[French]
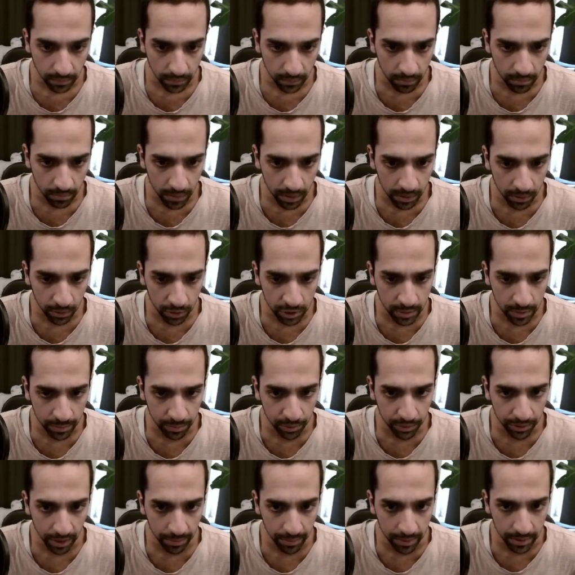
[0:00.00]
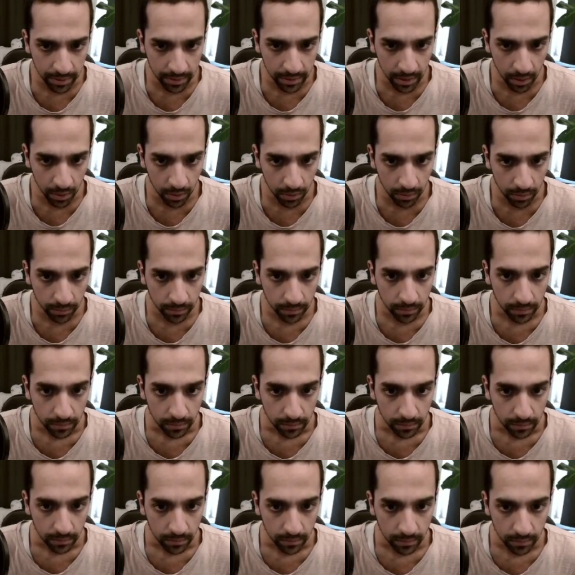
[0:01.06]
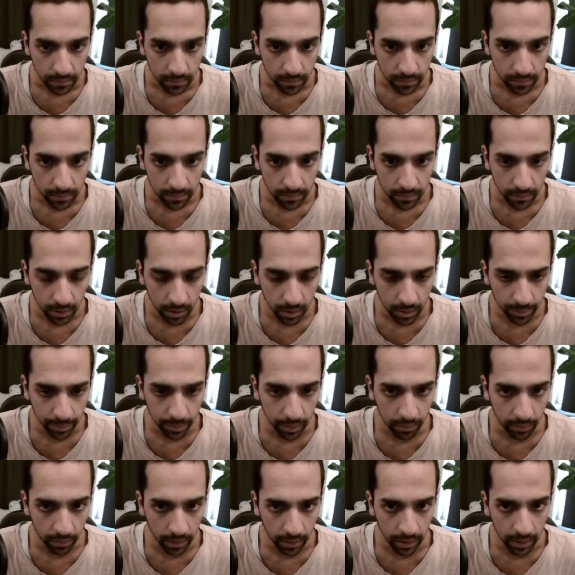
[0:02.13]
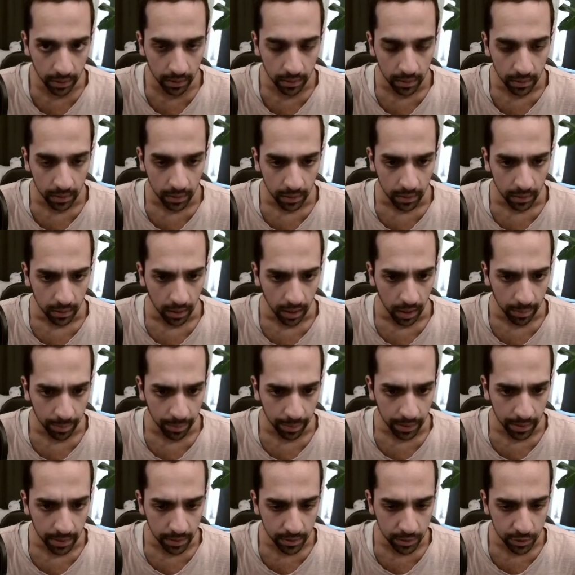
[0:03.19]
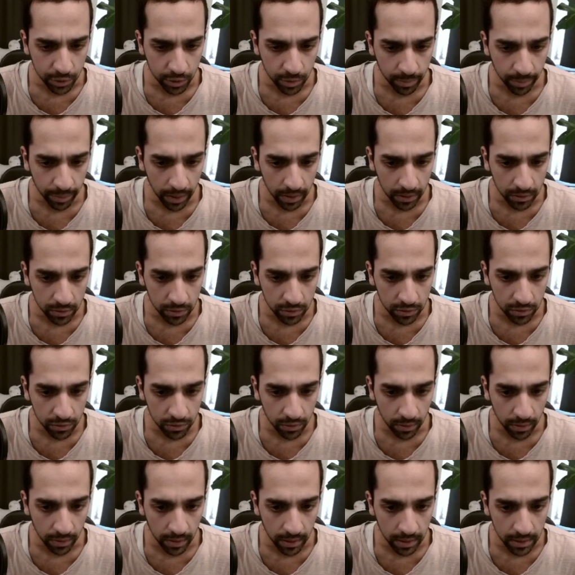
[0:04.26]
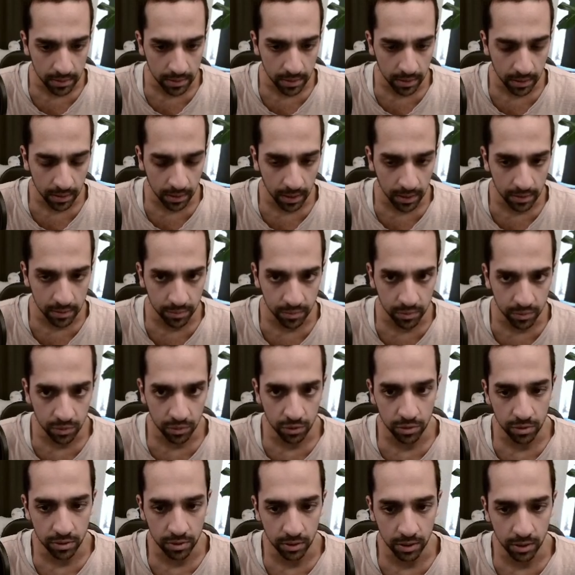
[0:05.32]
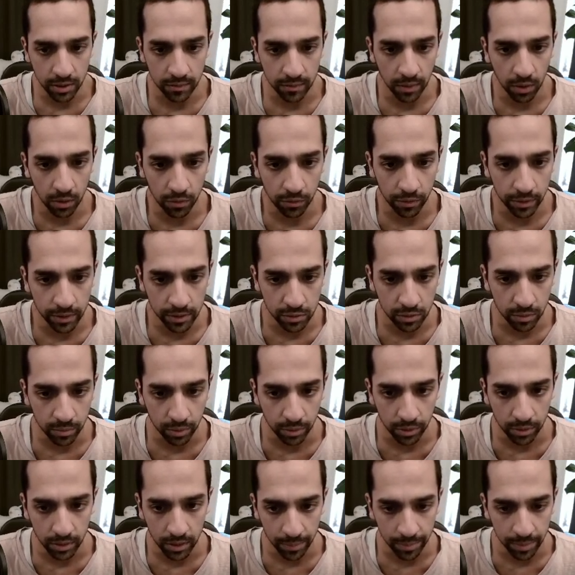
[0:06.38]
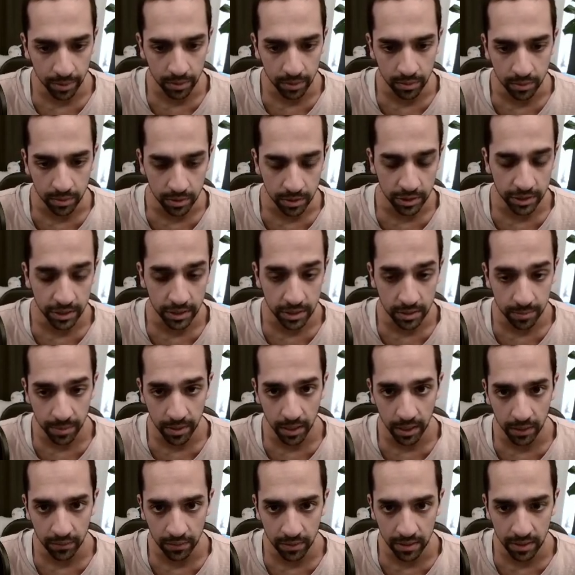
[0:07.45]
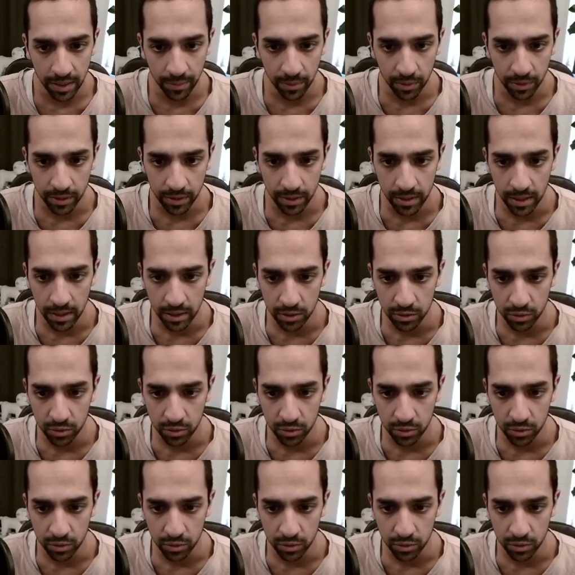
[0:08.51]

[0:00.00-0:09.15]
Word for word: Maintenant, j'ai plus qu'à le mettre KO. Hop, voilà. Après, je pars sur Laser Glace, puisque je sais qu'il va renvoyer son brutapod. J'espère évidemment qu'il lâche